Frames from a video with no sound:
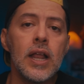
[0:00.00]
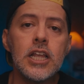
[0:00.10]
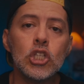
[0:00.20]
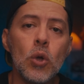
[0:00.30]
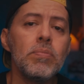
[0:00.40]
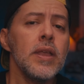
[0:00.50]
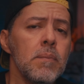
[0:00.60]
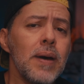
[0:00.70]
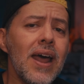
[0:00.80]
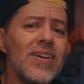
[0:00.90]
¿Listo?
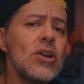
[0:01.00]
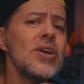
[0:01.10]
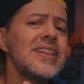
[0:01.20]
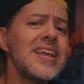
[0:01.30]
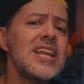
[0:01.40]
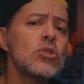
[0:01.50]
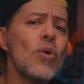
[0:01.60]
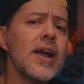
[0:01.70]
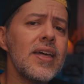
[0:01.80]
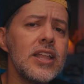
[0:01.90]
Para ver lo que tiene
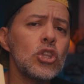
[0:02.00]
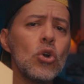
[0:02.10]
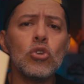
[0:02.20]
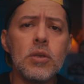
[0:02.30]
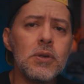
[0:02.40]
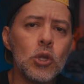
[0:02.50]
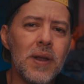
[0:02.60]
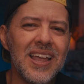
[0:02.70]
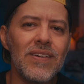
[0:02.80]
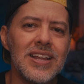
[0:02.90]
esto acá adentro, los invito
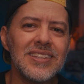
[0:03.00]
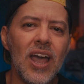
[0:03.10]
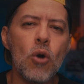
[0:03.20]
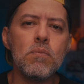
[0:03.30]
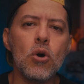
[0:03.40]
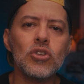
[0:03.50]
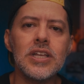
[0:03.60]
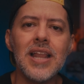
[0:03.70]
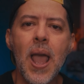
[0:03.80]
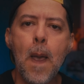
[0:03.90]
para que vean este
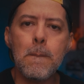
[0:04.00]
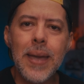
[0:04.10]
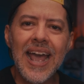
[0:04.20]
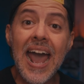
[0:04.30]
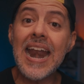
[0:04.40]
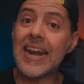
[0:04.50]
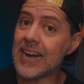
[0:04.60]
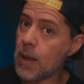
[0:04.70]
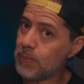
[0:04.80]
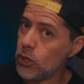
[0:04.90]
unboxing mega
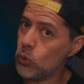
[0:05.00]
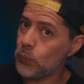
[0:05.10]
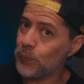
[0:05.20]
rápido.